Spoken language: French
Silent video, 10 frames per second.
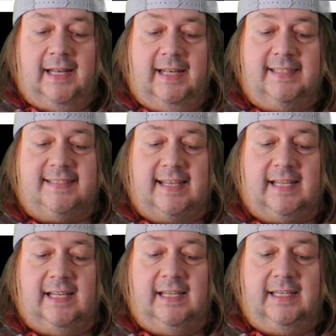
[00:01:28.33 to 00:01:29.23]
les
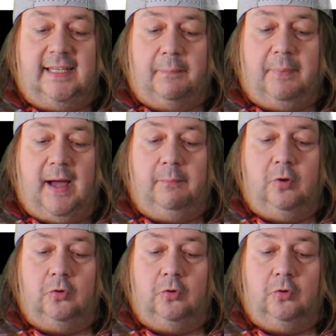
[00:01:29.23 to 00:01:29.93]
sept clés capables